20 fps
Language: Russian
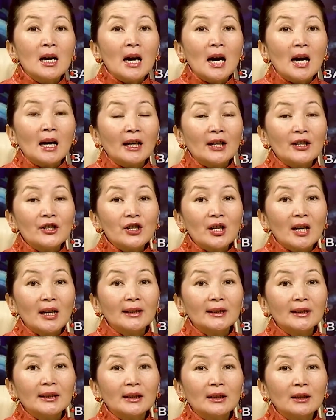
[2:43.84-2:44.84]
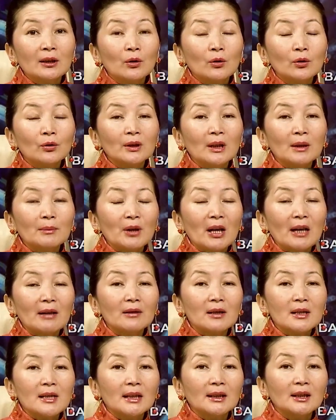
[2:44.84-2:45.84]
окончания он
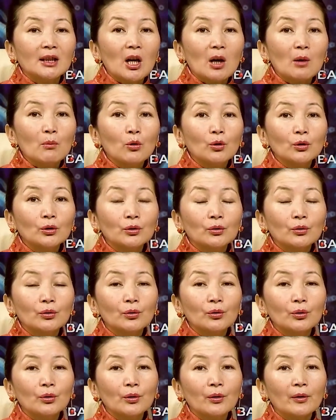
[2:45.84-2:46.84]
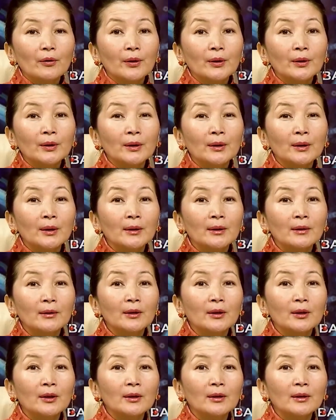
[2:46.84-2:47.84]
направился на работу э,
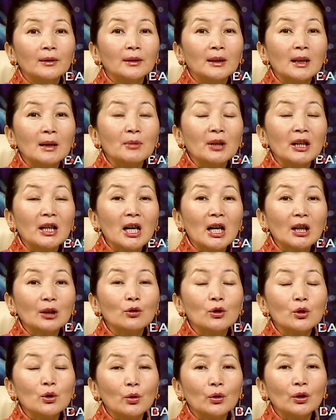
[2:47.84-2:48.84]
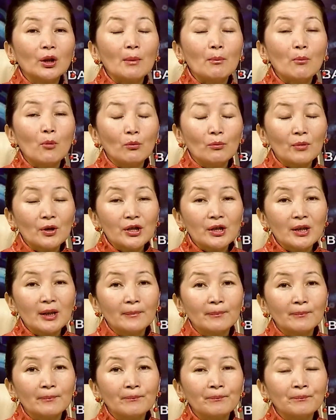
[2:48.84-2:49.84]
на бригаду скорой
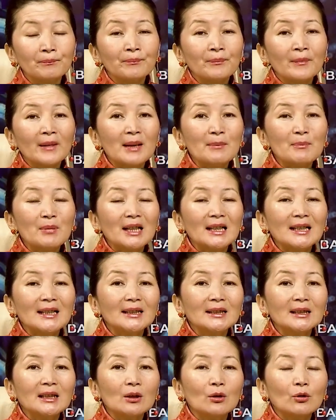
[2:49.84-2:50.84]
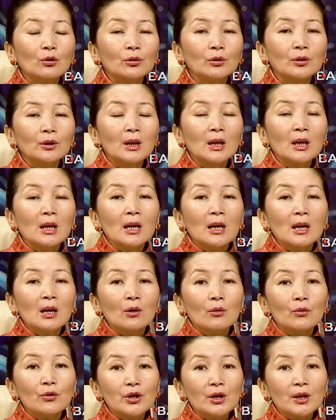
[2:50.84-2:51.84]
помощи. И параллельно он
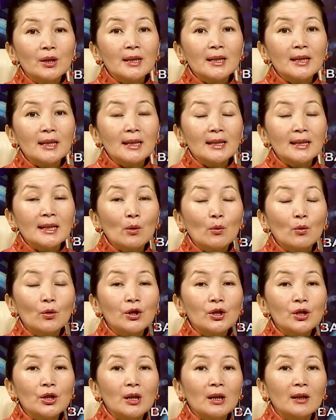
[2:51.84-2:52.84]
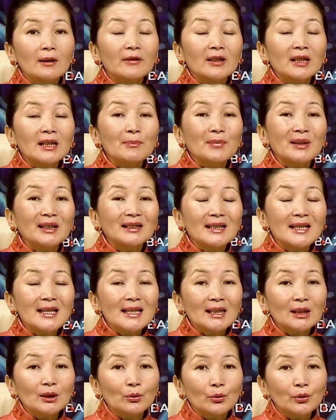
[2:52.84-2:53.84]
учился заочно в
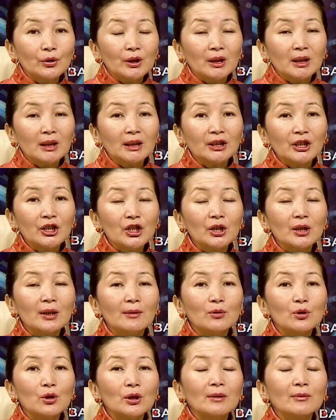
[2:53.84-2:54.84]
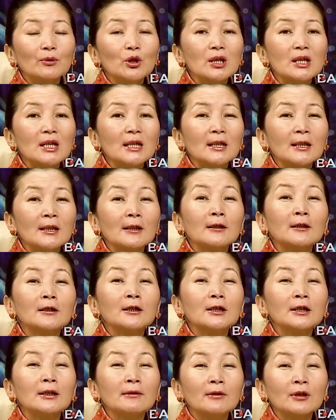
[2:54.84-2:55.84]
пединституте. В
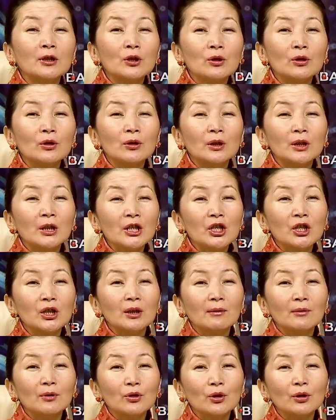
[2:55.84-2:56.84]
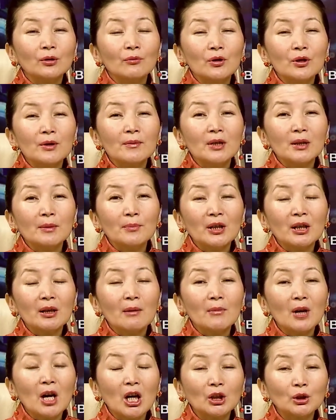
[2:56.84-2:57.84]
1981 э,
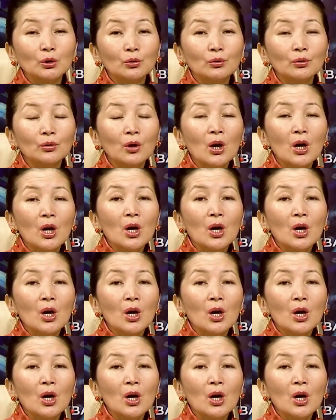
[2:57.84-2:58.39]
году